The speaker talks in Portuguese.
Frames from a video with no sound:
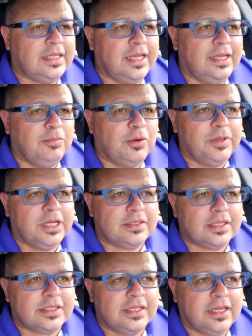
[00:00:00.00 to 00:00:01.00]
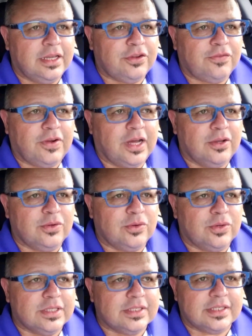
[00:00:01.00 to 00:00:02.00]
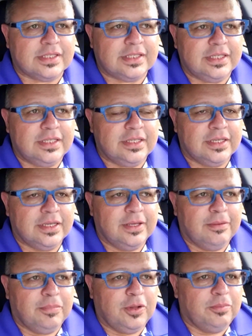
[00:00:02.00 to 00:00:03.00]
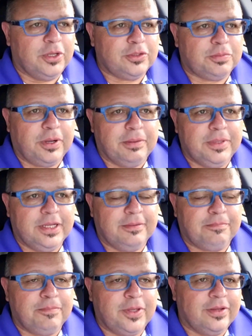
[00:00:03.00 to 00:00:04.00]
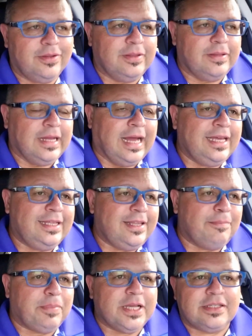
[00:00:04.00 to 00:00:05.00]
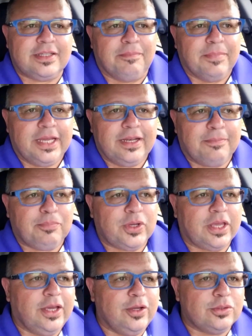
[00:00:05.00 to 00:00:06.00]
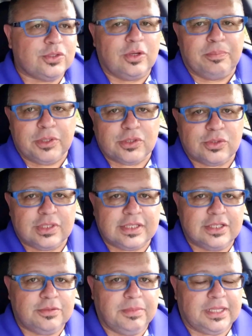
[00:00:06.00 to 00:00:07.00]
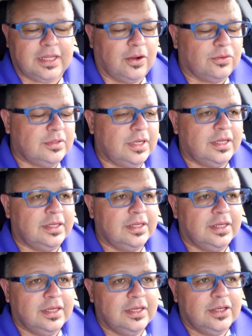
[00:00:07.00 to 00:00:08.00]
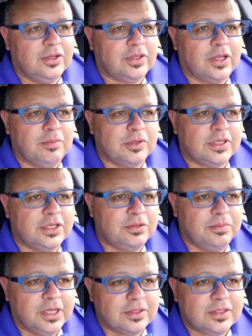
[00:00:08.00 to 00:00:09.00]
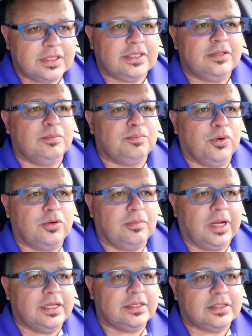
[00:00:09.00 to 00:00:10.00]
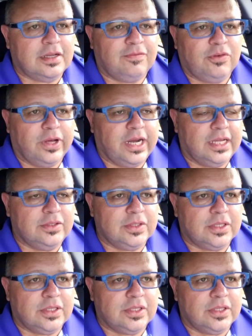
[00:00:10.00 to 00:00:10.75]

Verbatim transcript: Tem momentos assim que eles falam coisas assim, pelo menos para mim, né? Aí depende também, né? Porque eu sou uma pessoa sentimental, né? Eu tenho meus sentimentos assim um pouco mais aflorado.